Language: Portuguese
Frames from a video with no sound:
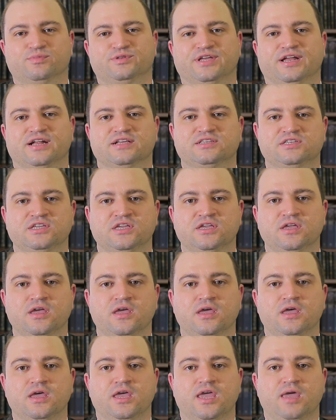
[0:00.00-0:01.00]
vamos dizer assim,
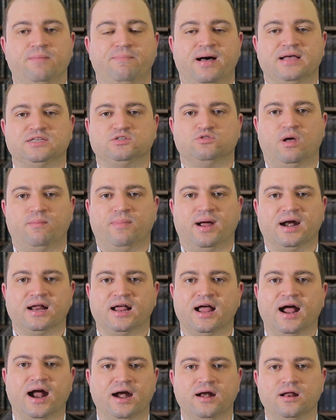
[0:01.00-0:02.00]
e passam a
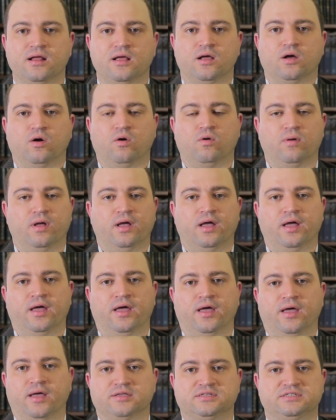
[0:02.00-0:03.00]
abarcar
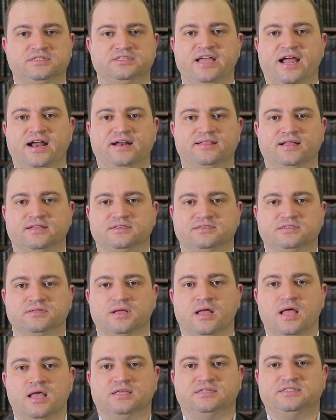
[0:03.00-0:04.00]
é,
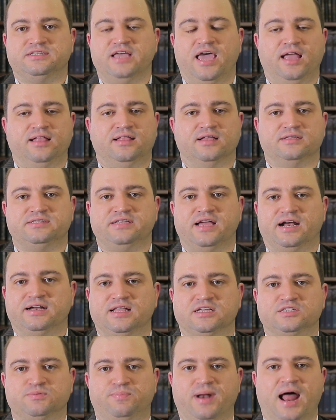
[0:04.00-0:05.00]
certas seitas,
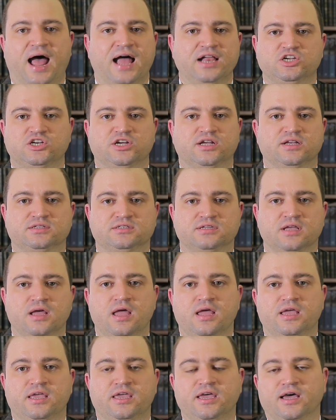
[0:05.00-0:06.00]
certas práticas
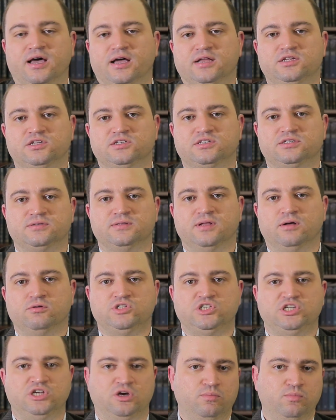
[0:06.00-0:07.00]
que antes
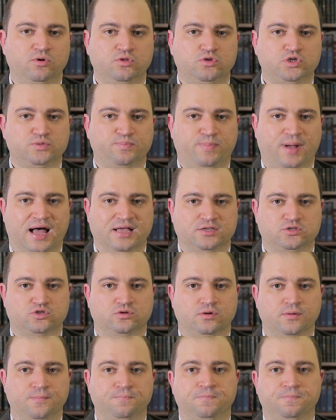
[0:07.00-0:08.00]
não tinham muito espaço.